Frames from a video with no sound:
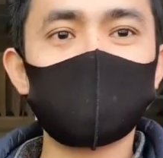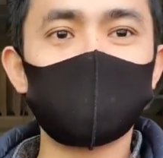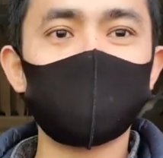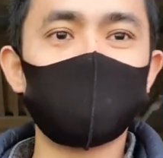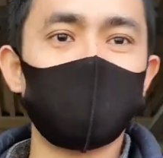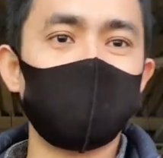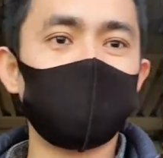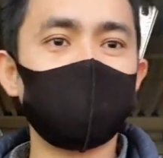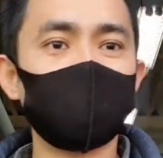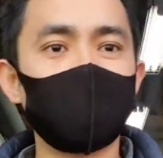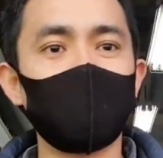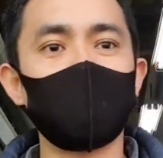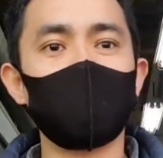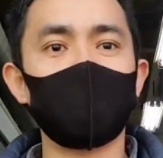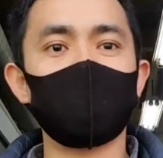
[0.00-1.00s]
center
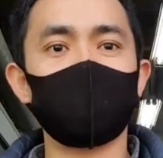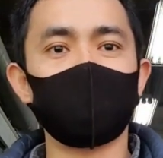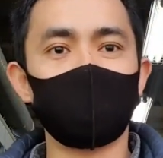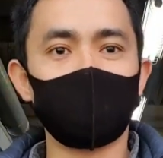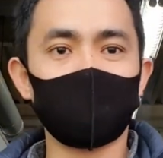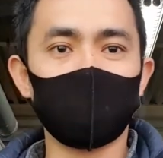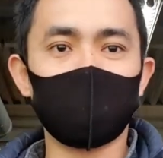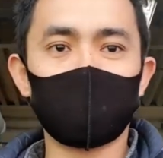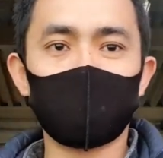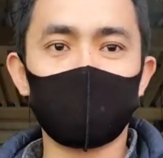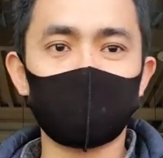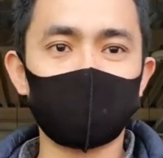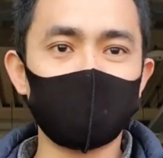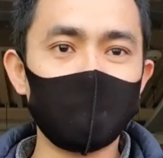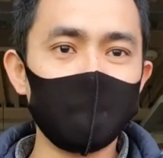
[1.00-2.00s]
na
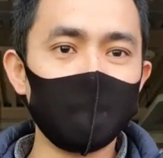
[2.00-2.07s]
nag-orient